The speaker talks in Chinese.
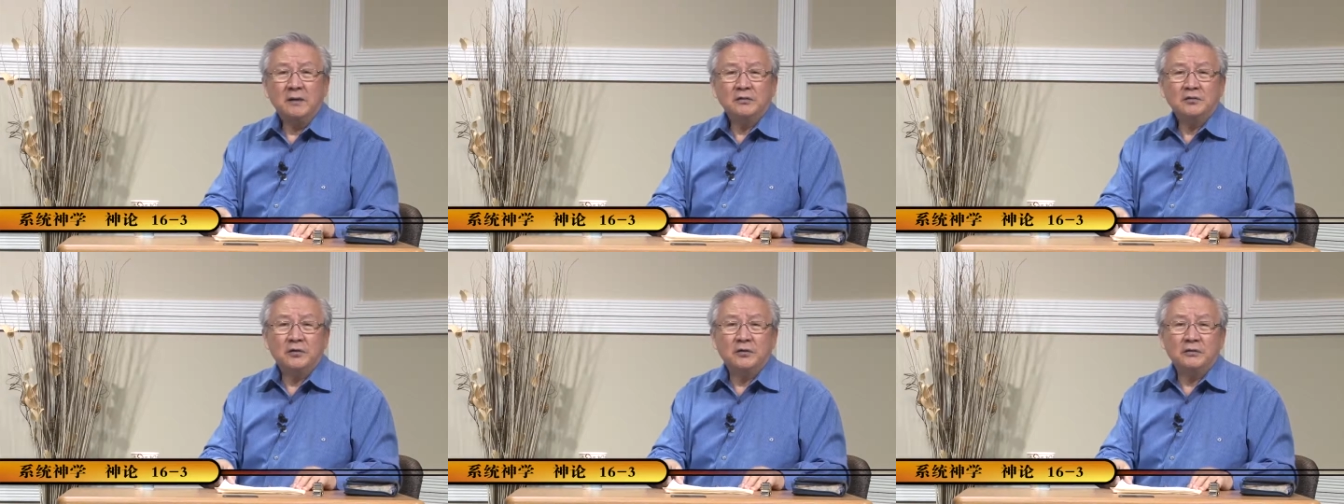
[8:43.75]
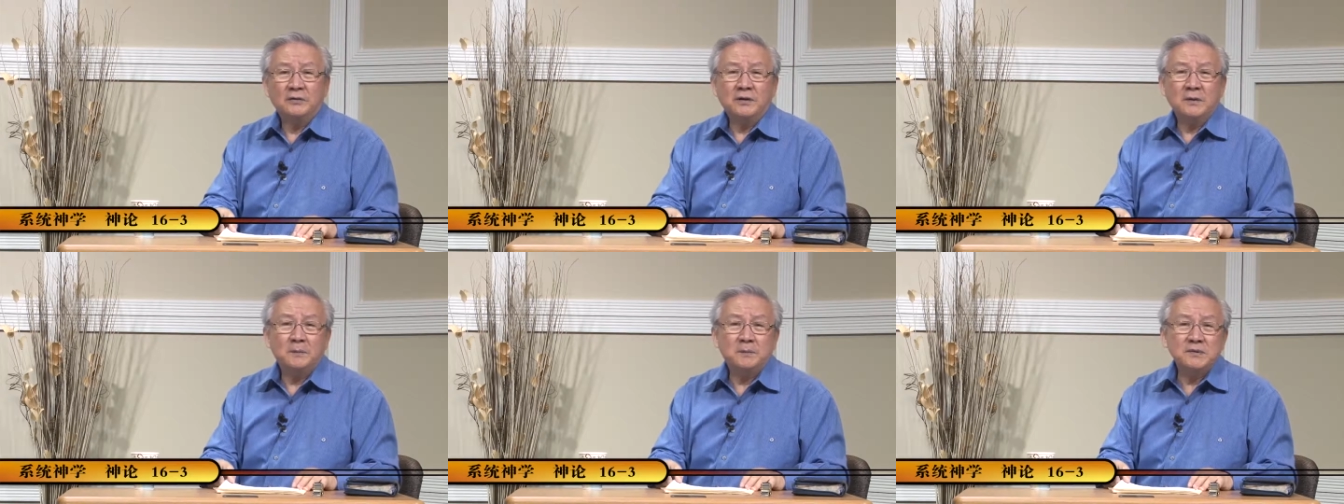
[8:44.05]

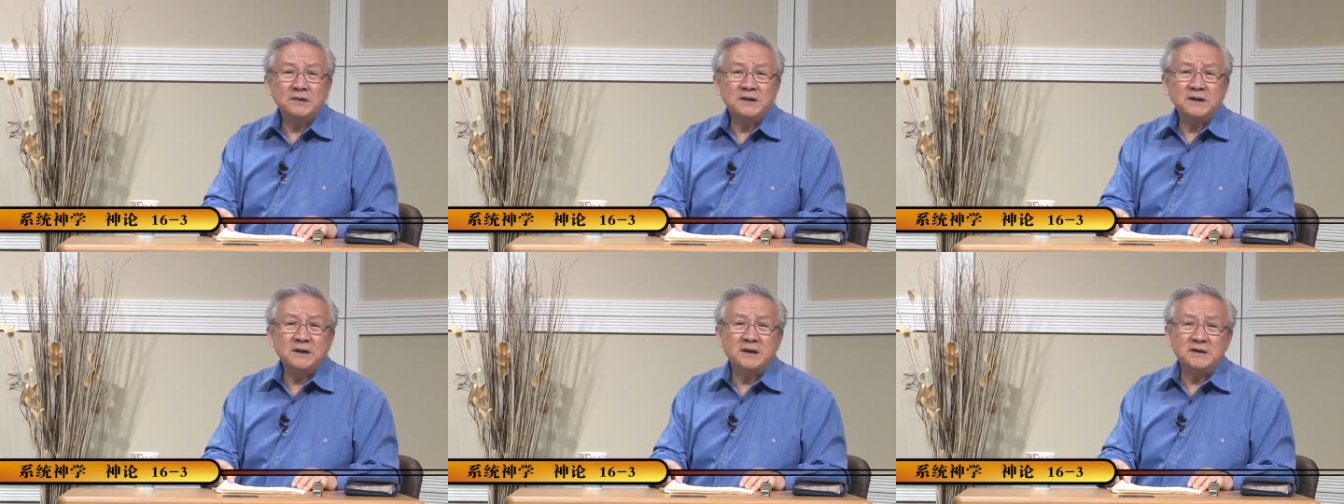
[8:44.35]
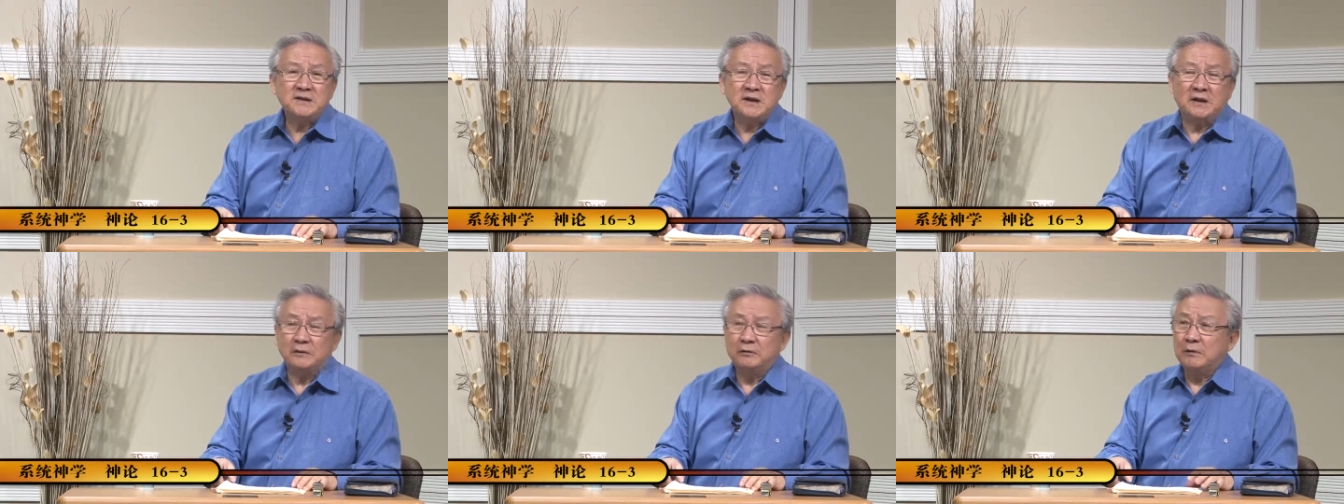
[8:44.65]
从这不幸的
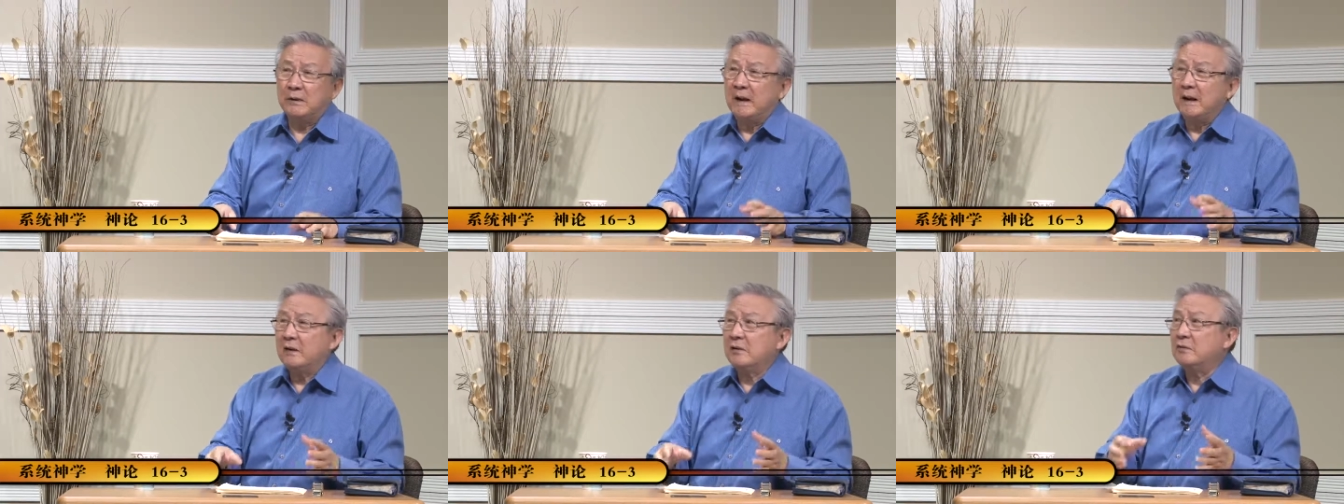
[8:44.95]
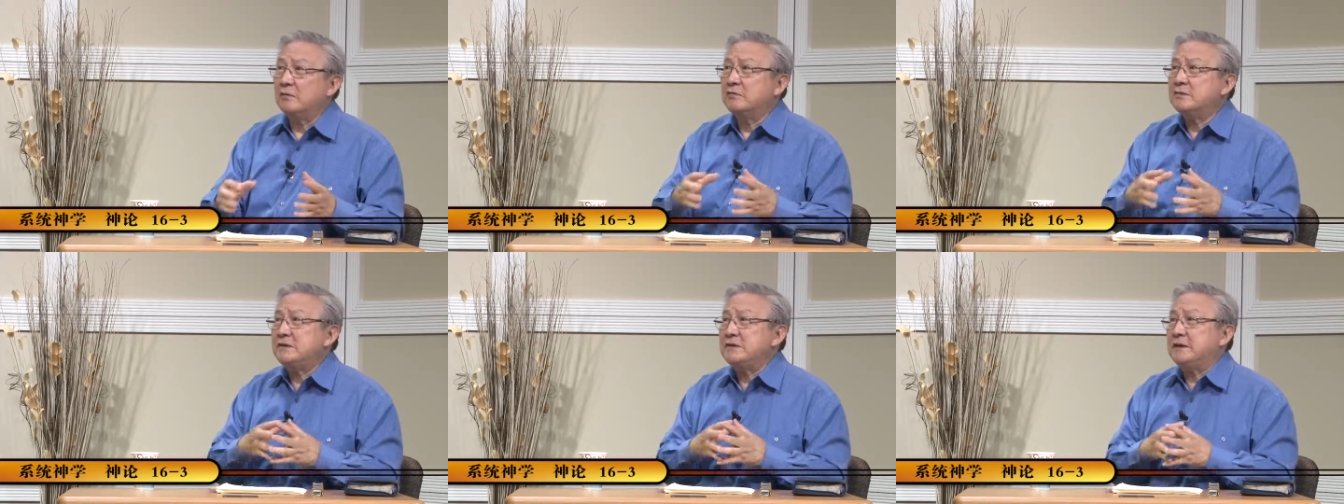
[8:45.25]
角度来
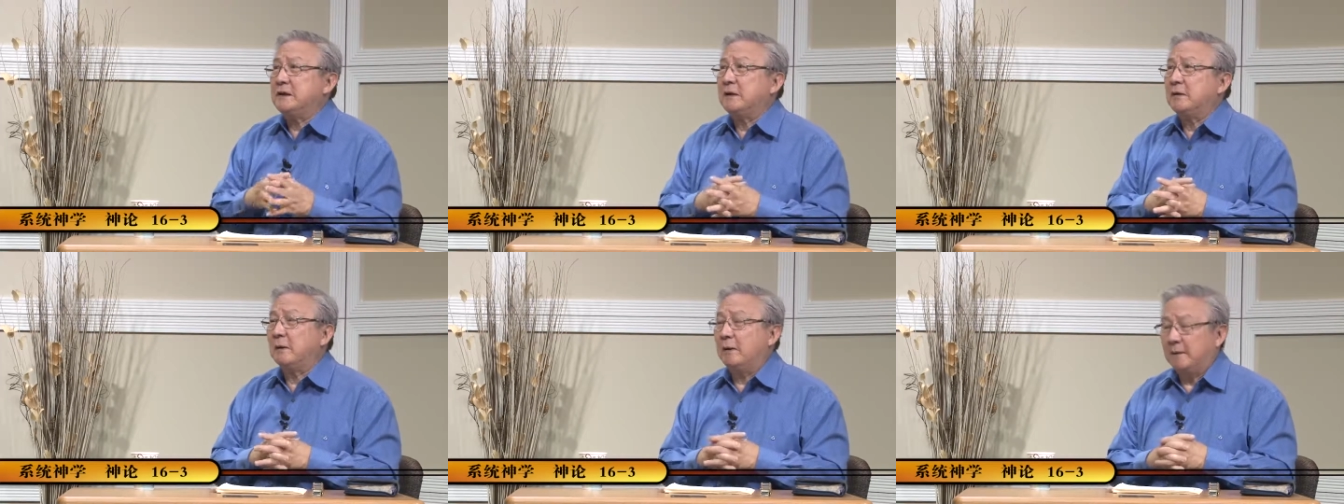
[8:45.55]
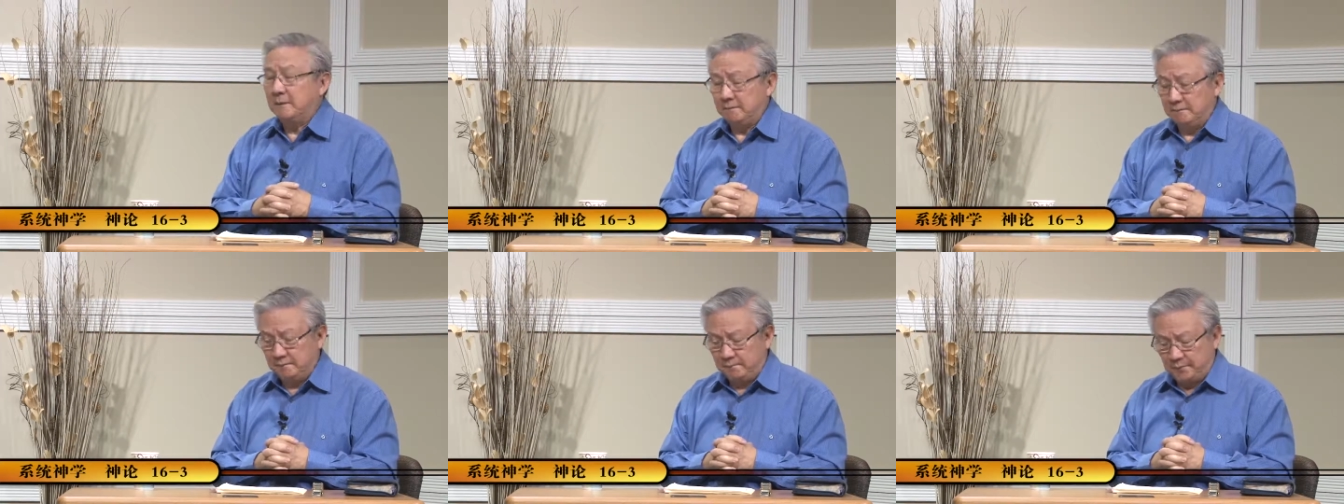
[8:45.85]
攻击的话，